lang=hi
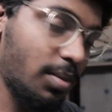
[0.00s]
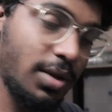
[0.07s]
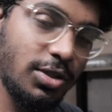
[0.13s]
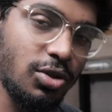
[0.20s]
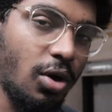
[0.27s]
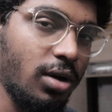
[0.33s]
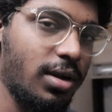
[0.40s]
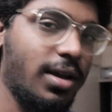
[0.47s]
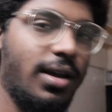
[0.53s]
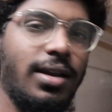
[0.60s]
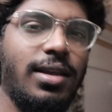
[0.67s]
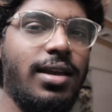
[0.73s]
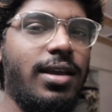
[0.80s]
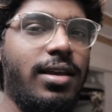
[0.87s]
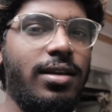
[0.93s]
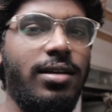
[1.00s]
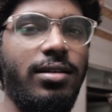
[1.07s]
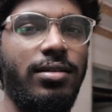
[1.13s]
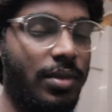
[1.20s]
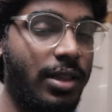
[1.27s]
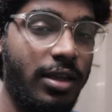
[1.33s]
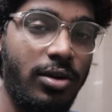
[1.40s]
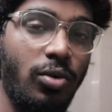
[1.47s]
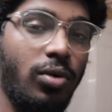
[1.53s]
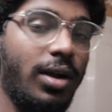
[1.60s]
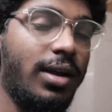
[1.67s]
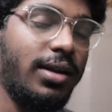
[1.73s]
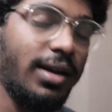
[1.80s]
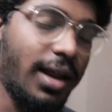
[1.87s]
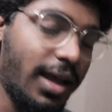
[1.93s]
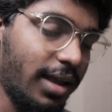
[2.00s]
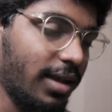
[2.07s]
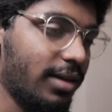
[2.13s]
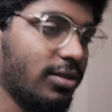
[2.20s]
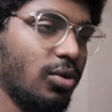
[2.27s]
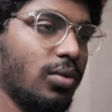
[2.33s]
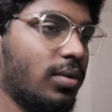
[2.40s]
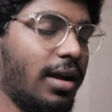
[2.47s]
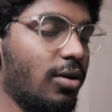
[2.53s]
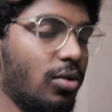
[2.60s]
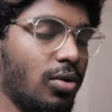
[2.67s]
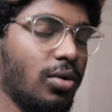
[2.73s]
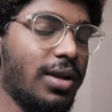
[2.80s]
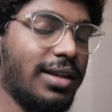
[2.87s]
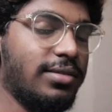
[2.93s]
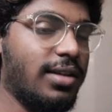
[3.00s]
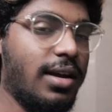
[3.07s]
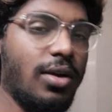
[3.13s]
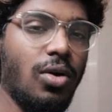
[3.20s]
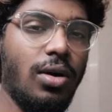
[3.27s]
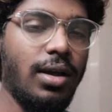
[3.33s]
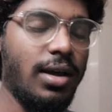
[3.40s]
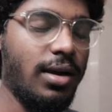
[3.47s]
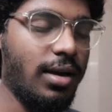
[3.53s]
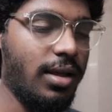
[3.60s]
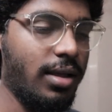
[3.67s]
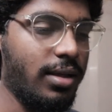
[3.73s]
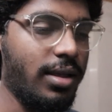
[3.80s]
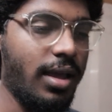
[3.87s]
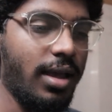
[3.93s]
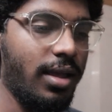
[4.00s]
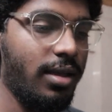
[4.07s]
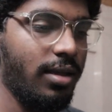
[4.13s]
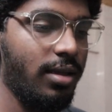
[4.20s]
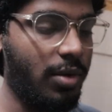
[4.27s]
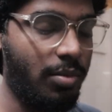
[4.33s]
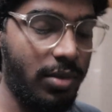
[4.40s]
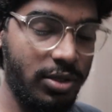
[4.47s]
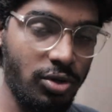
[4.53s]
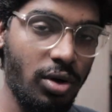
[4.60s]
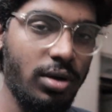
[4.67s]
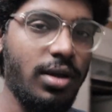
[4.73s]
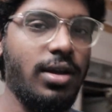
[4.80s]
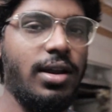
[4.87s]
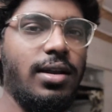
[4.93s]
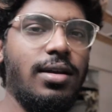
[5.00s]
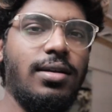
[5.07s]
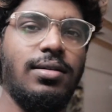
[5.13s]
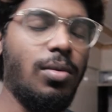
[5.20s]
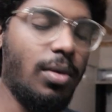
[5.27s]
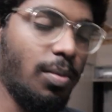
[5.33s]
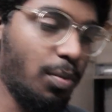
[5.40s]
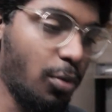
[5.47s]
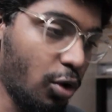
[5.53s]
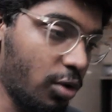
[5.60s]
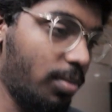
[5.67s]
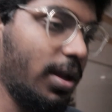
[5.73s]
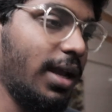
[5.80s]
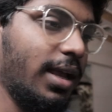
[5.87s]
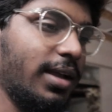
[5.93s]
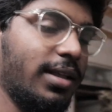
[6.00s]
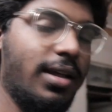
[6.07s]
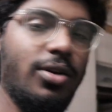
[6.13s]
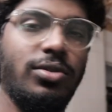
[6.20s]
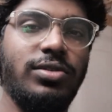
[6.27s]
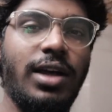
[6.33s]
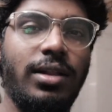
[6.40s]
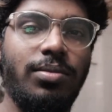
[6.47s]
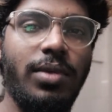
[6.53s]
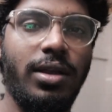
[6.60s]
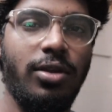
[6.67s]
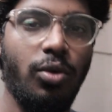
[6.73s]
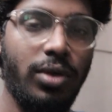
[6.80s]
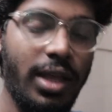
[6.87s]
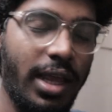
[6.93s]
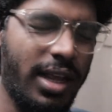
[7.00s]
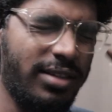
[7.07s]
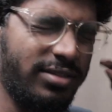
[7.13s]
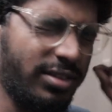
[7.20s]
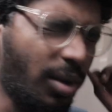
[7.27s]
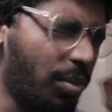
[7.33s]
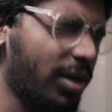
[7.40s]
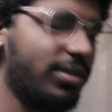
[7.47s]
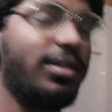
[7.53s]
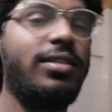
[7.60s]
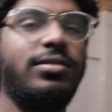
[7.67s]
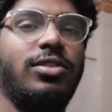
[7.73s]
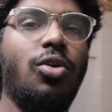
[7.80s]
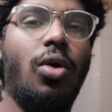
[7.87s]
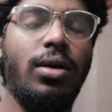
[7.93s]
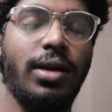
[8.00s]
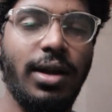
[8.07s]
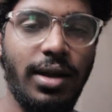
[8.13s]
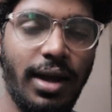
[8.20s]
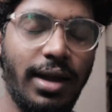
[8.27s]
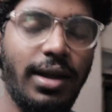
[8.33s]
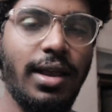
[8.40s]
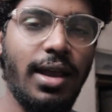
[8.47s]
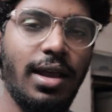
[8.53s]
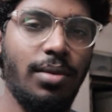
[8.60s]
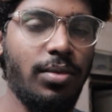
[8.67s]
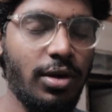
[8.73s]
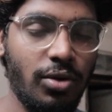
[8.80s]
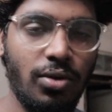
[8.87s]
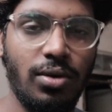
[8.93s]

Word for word: बट मैं जॉग करके आएगा मैं निकलूंगा ट्राई करता हूँ आई डोंट नो कैसा रिकॉर्ड करना है क्या है बट मैं जॉग करेगा और मैं बुक भी लेके जा रहा हूँ साथ में क्योंकि एक जबर जबरदस्त कंटेंट आइडिया है मेरे